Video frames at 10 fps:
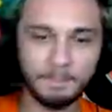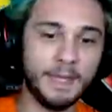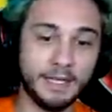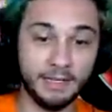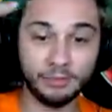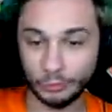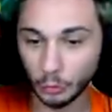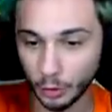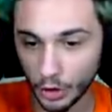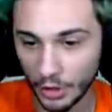e
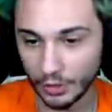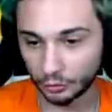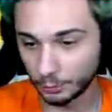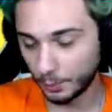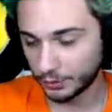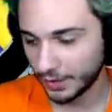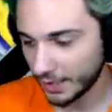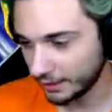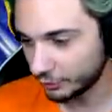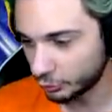nessuno supporterà
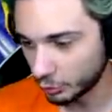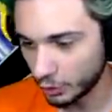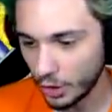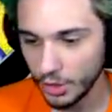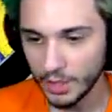nessuno